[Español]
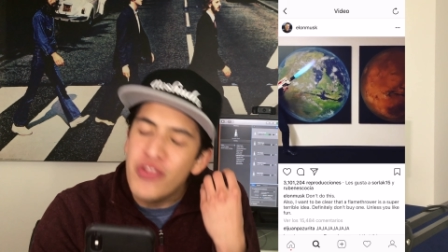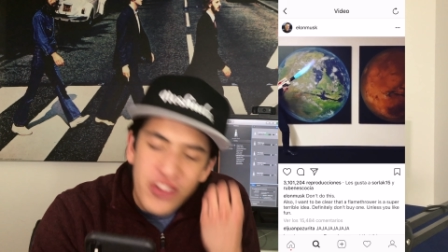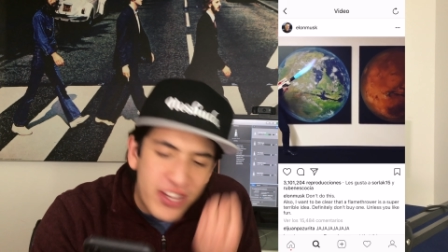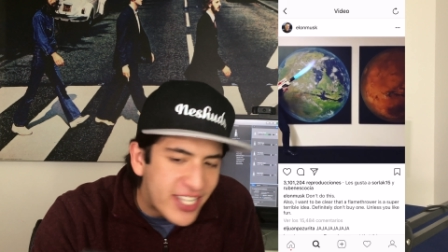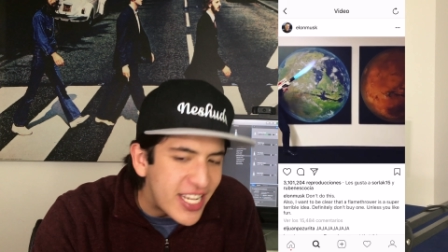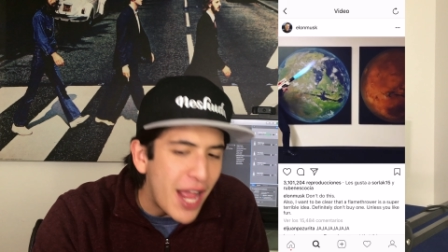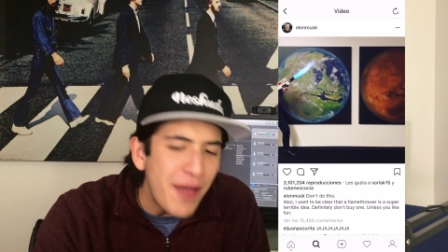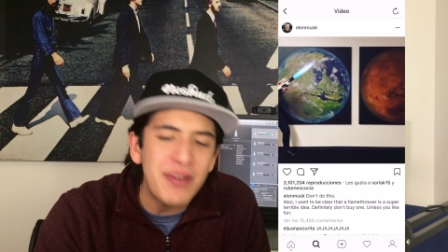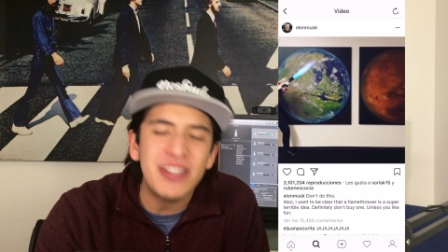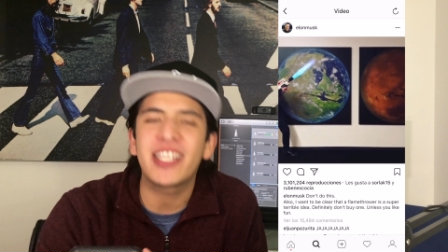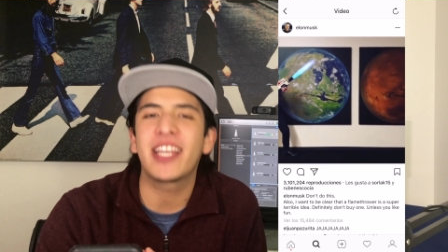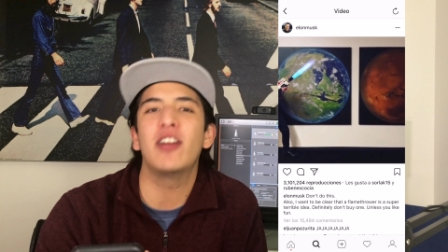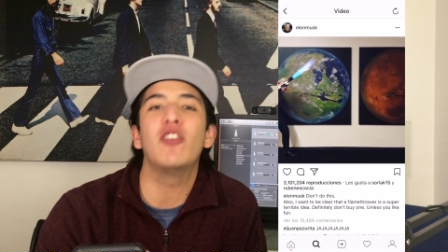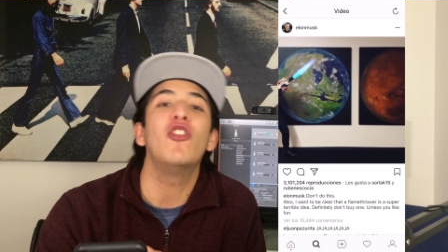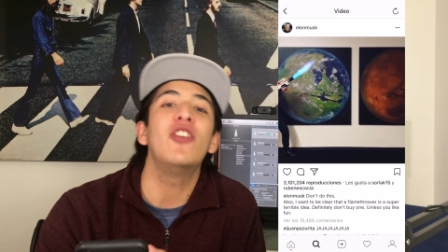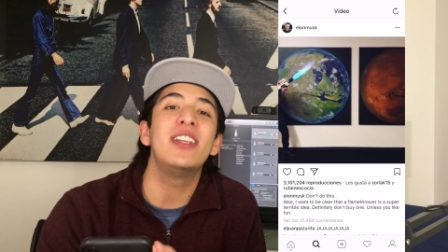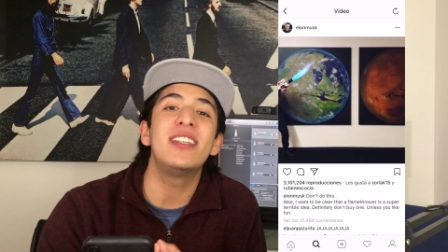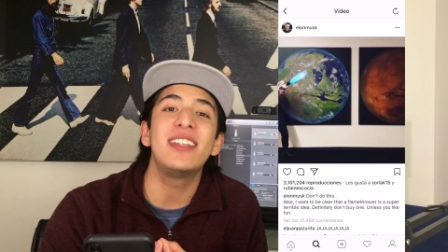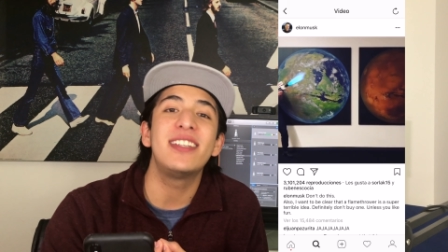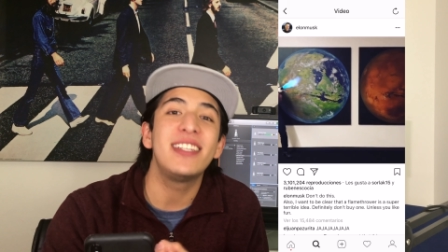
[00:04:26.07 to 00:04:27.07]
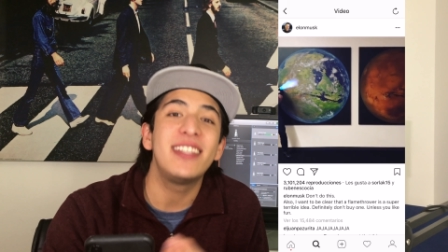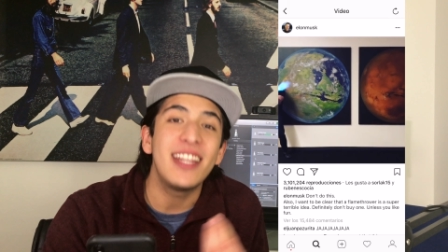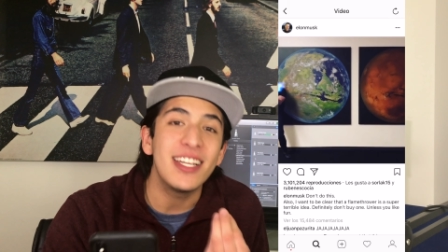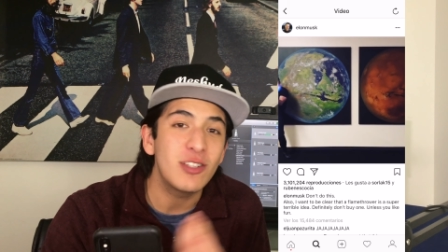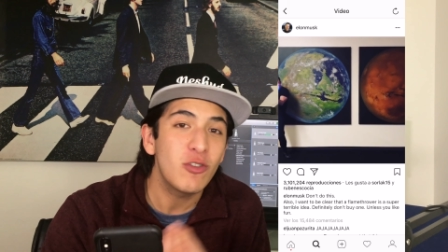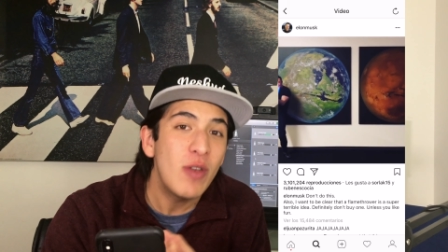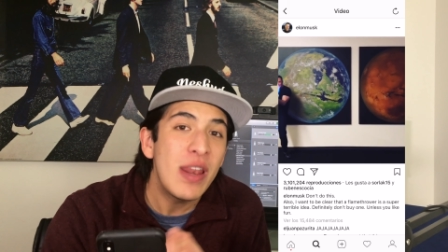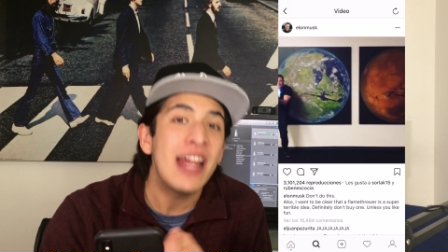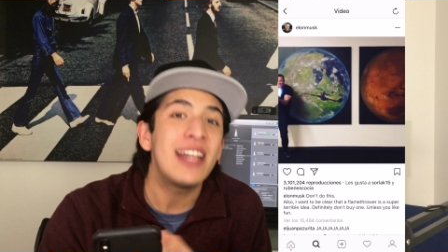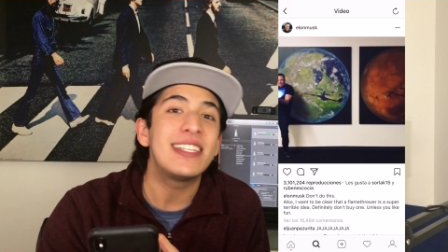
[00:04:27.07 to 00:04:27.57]
Sabes que no
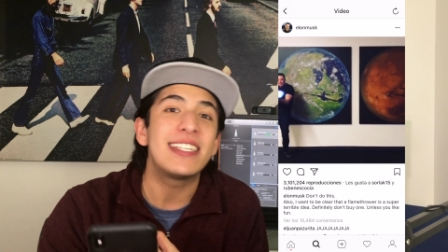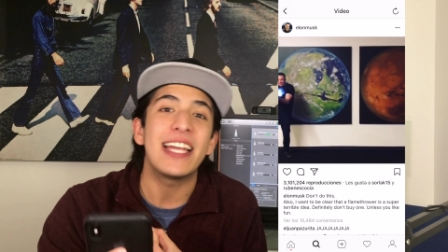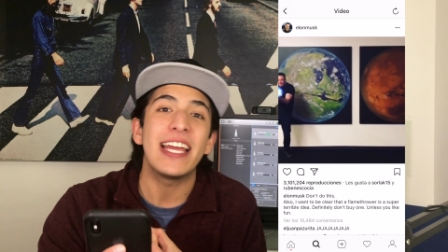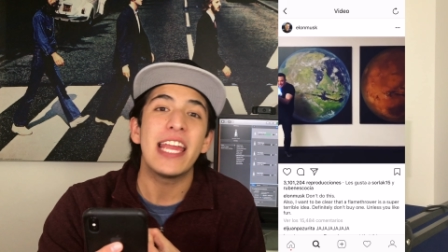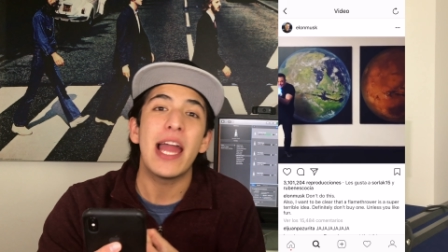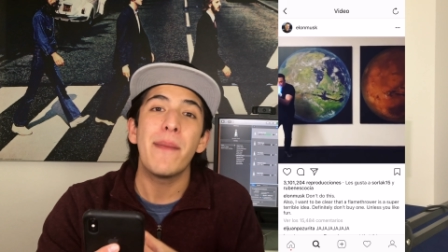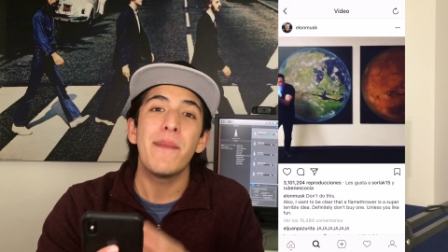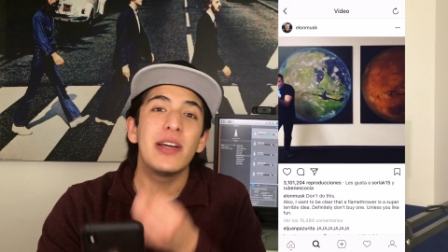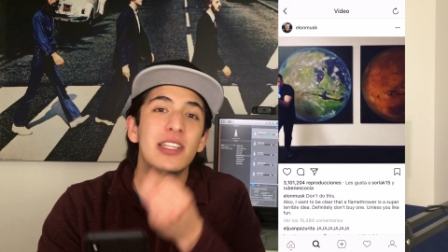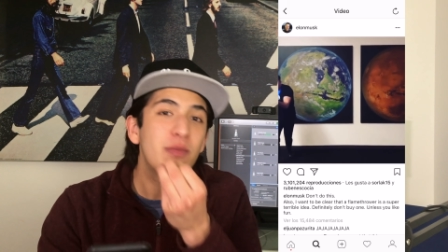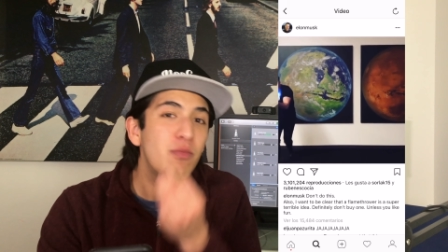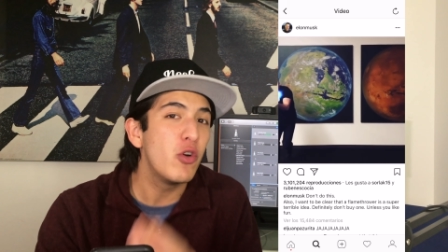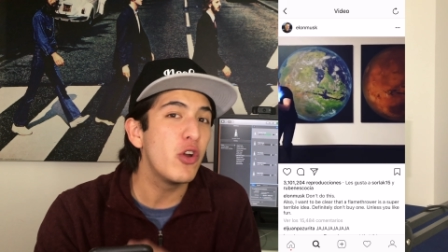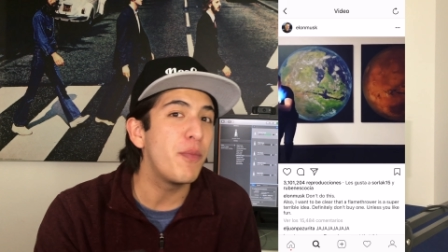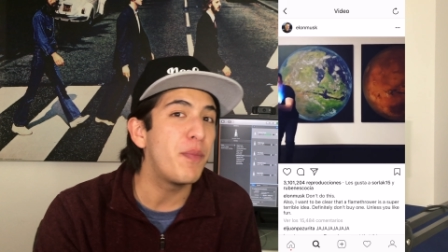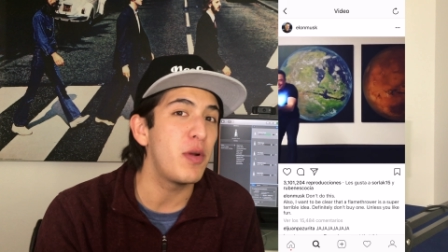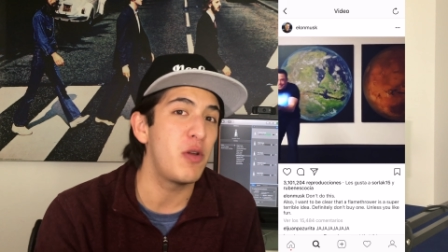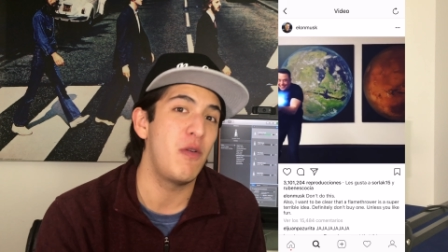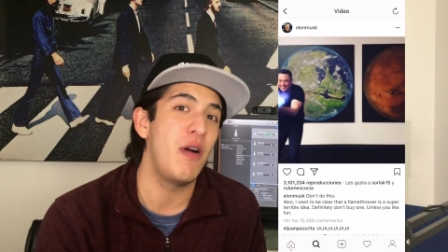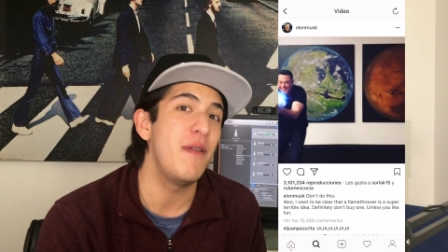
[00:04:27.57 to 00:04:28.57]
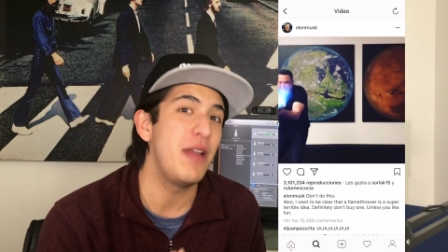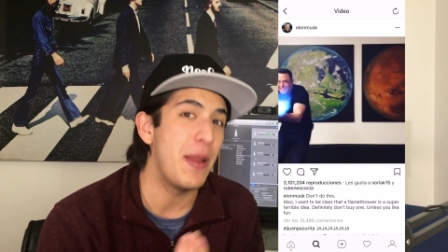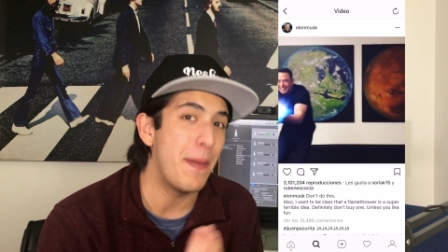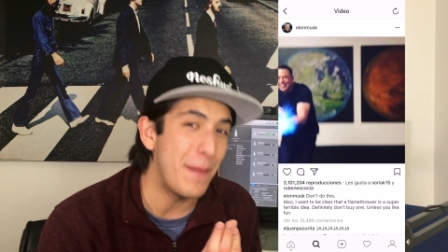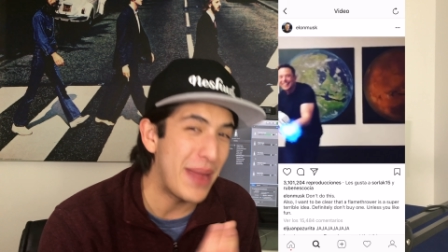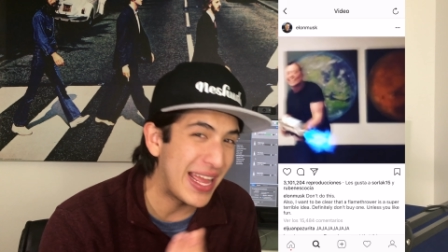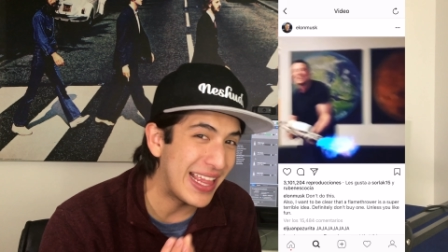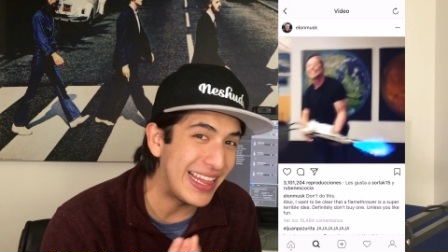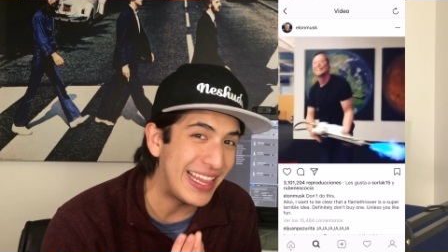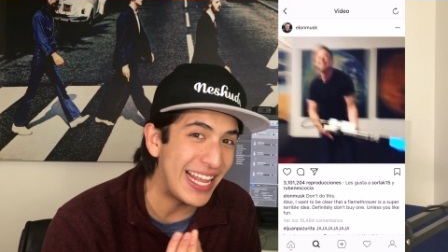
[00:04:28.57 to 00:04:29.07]
necesitas un lanzallamas muy
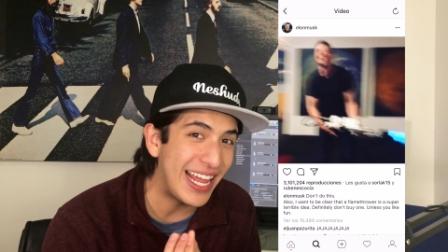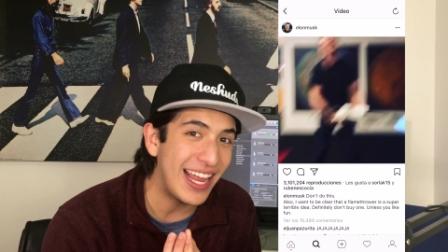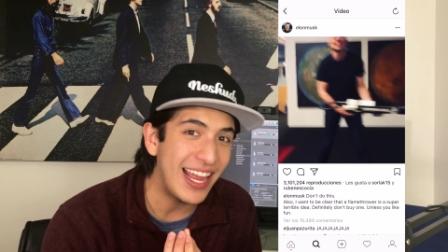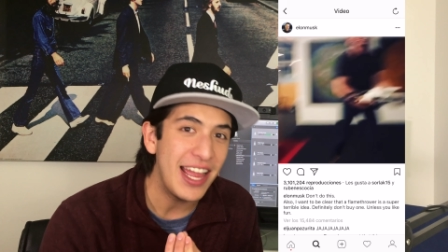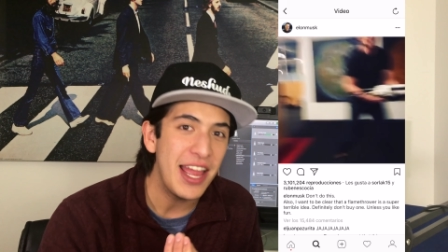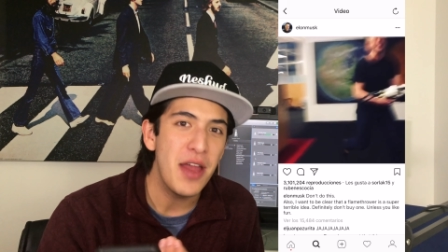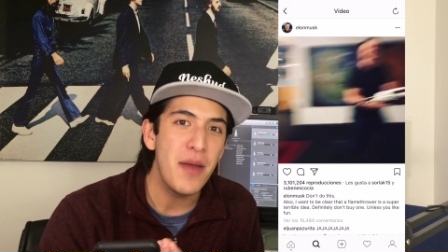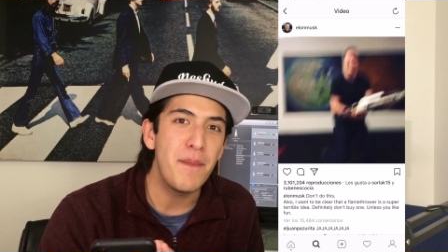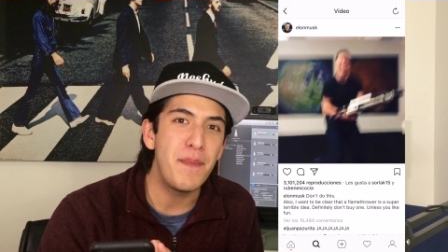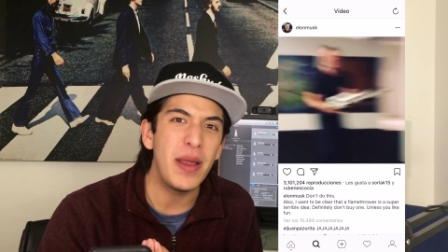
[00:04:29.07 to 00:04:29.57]
probablemente,